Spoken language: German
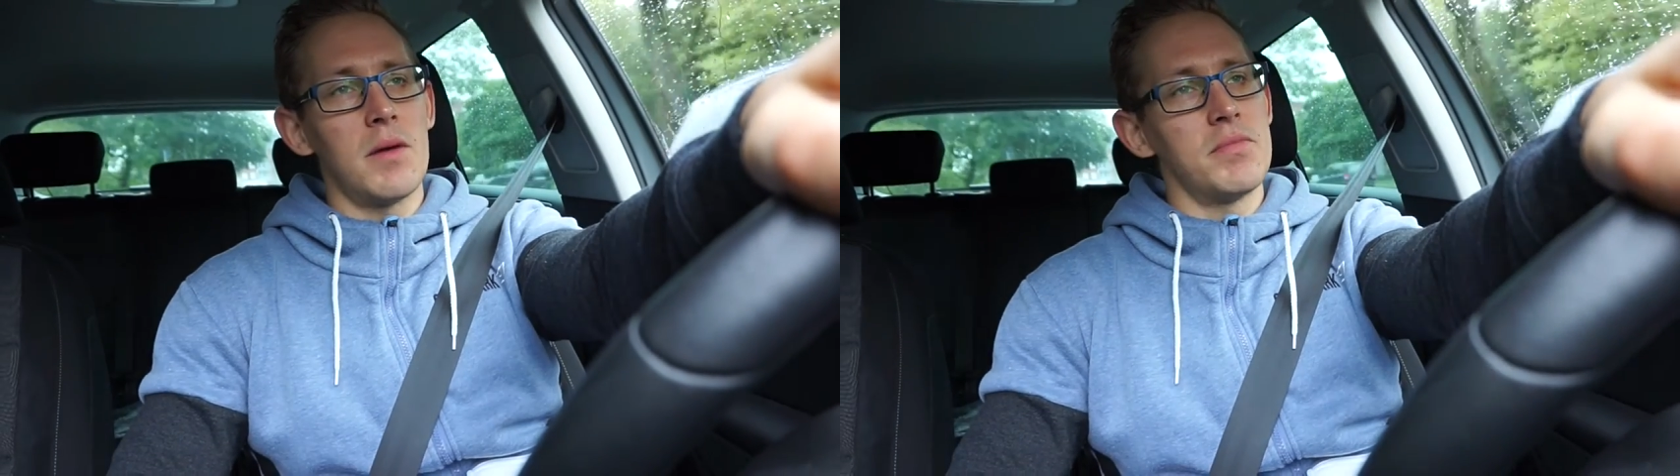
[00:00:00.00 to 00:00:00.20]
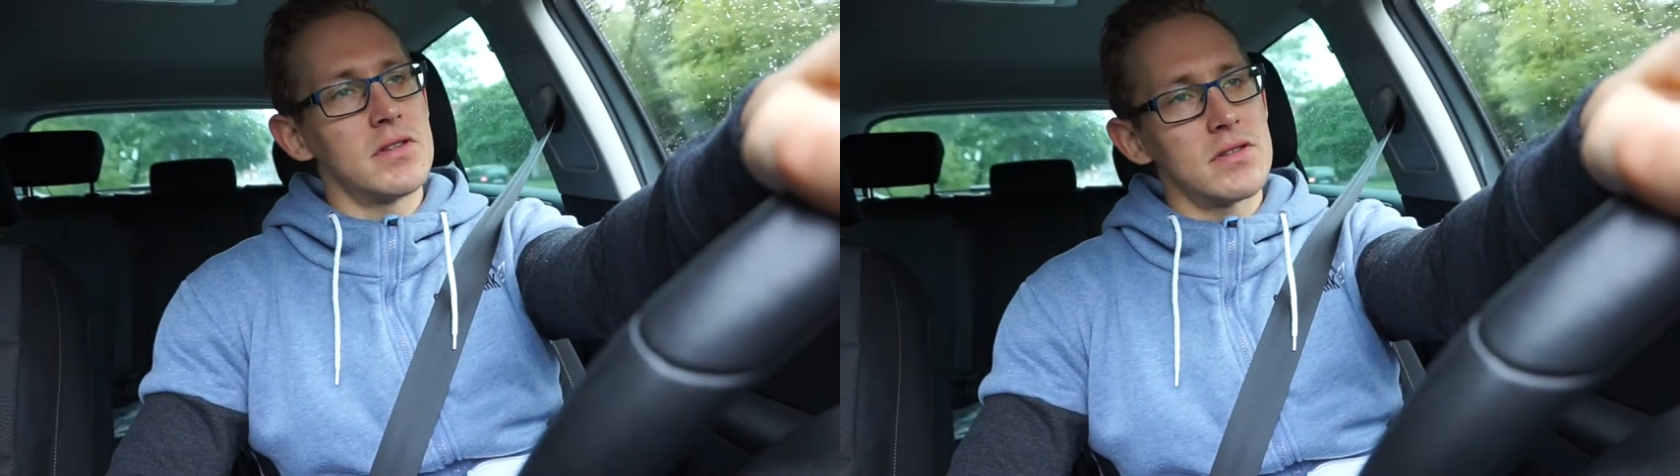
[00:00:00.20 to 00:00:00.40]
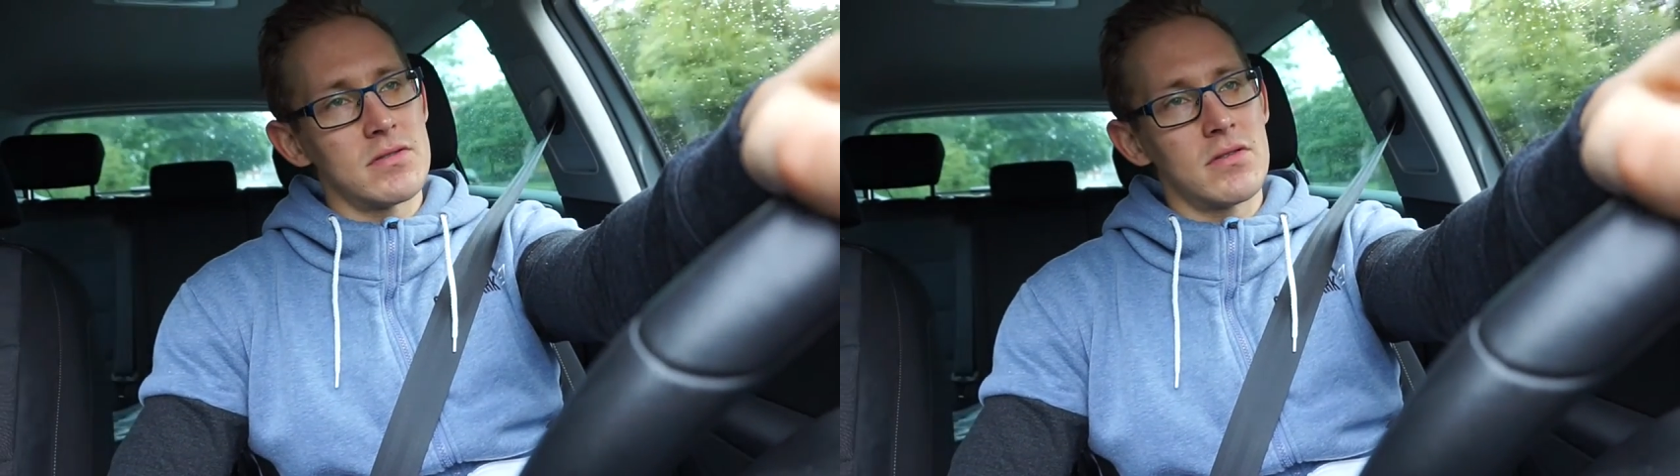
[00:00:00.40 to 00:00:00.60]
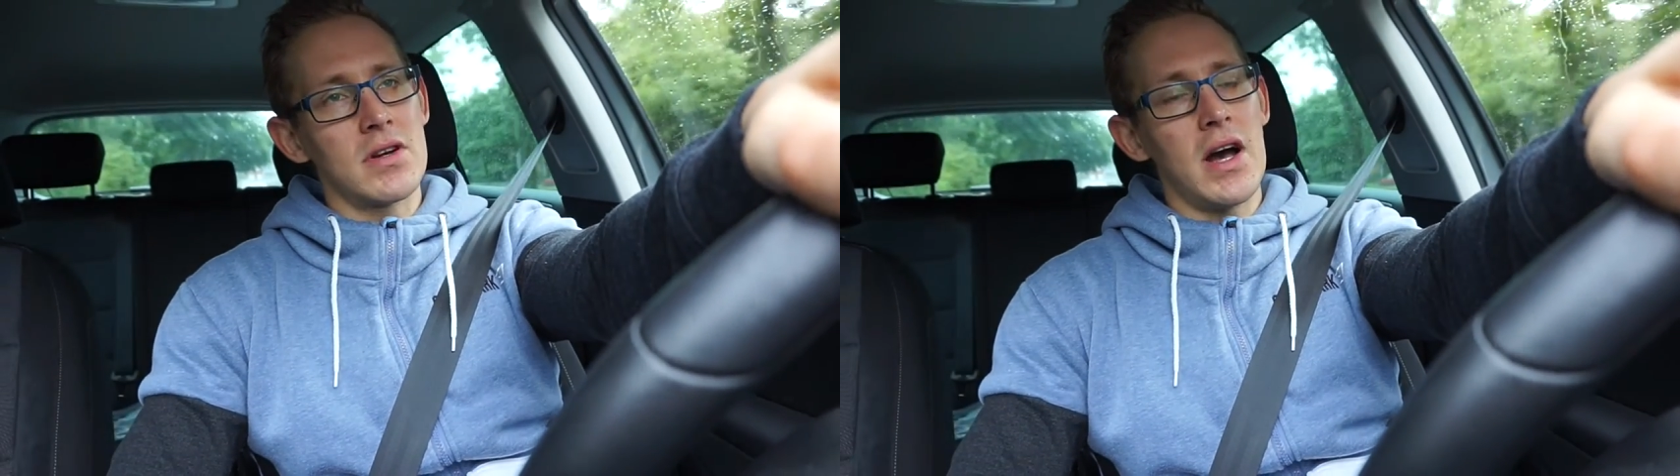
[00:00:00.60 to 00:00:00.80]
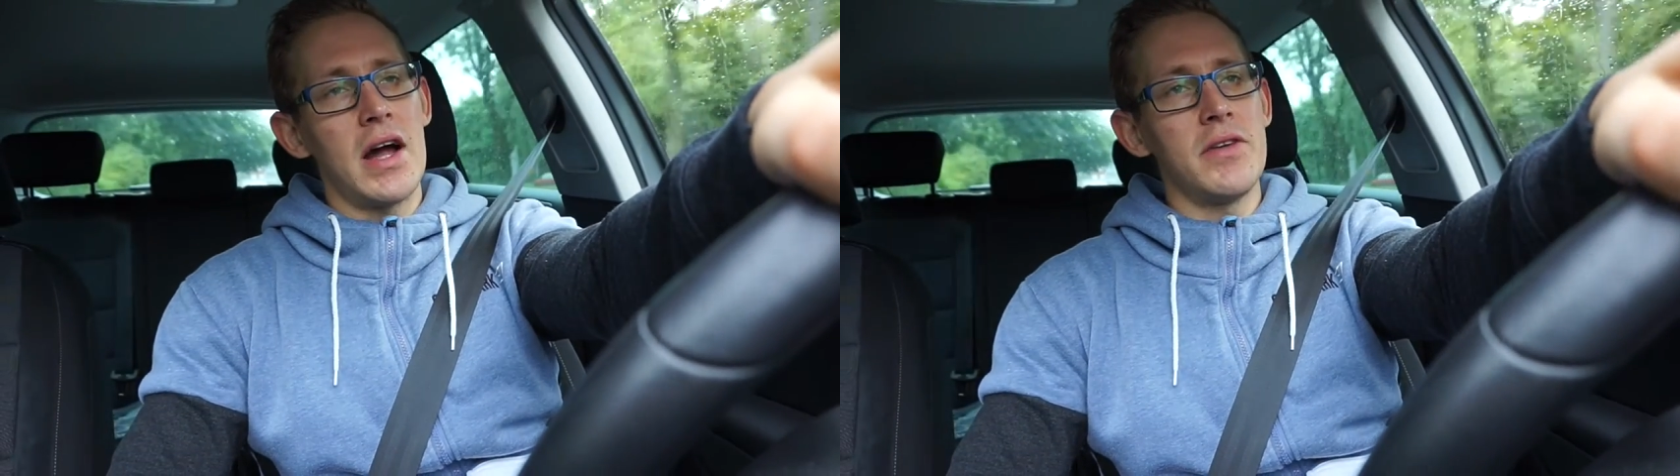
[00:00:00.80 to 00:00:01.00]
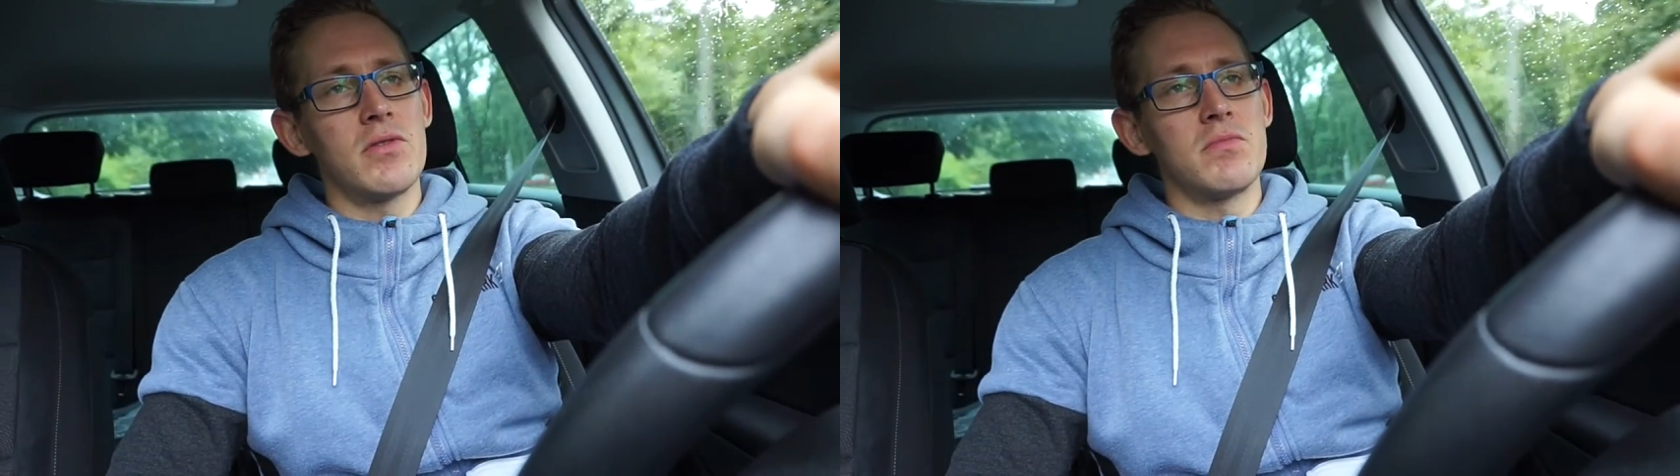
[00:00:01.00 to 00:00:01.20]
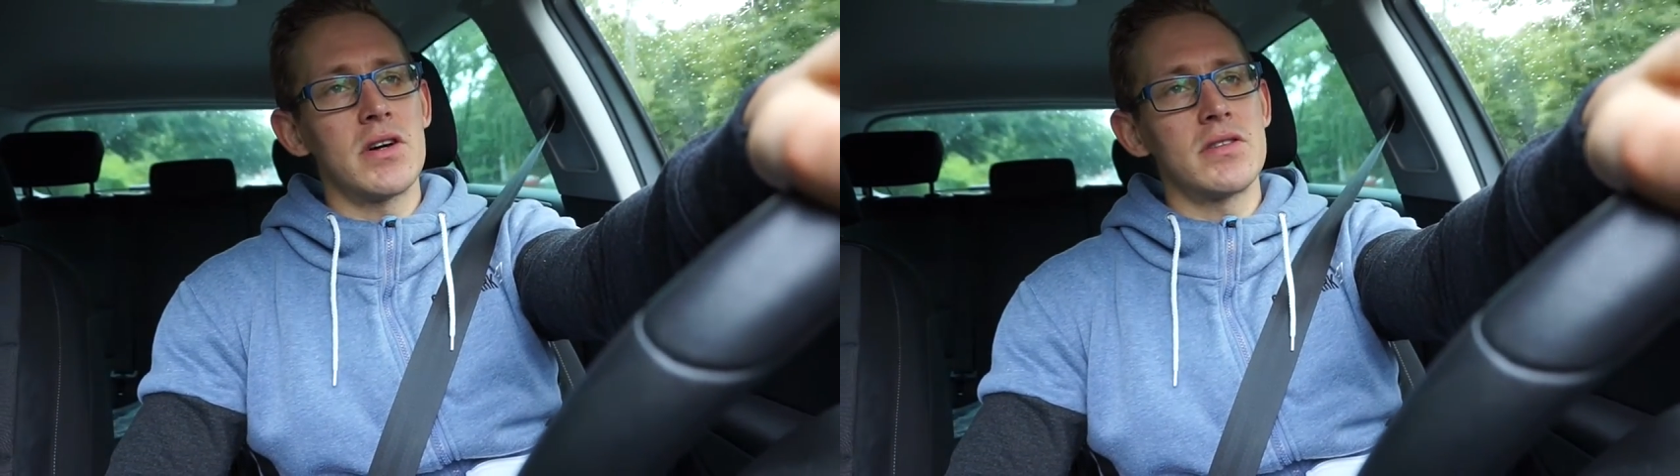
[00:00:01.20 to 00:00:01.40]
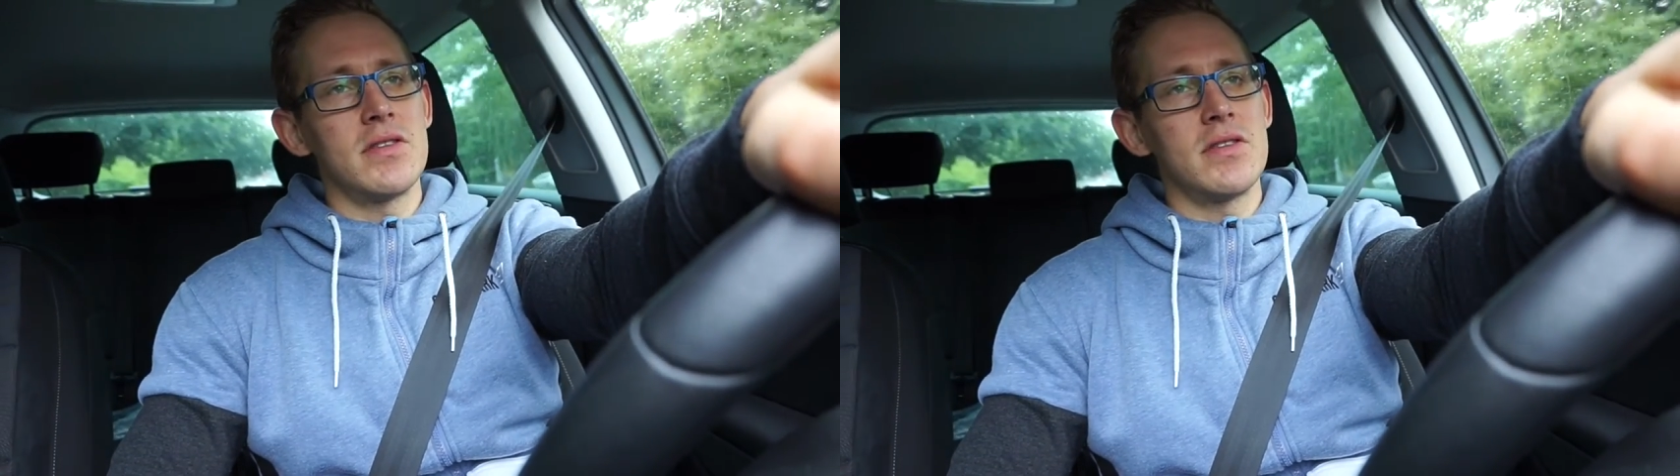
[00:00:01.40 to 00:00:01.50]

Habe jetzt nur noch Cardio gemacht,